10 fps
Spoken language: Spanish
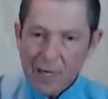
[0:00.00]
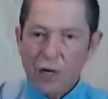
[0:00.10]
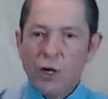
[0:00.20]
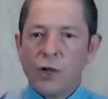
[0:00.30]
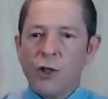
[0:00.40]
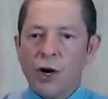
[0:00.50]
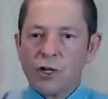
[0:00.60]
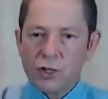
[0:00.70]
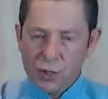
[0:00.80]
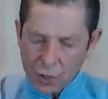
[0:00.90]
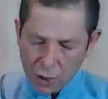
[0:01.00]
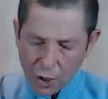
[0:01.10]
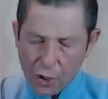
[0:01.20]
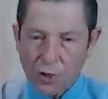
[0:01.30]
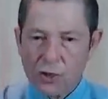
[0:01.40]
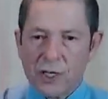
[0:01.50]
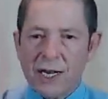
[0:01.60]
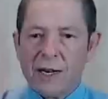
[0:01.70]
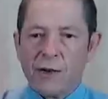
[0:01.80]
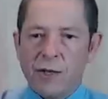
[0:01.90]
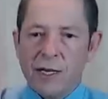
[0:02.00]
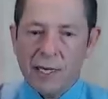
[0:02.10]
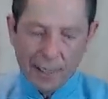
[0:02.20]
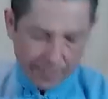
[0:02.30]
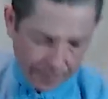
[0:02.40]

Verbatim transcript: Los dos ojos de la rodilla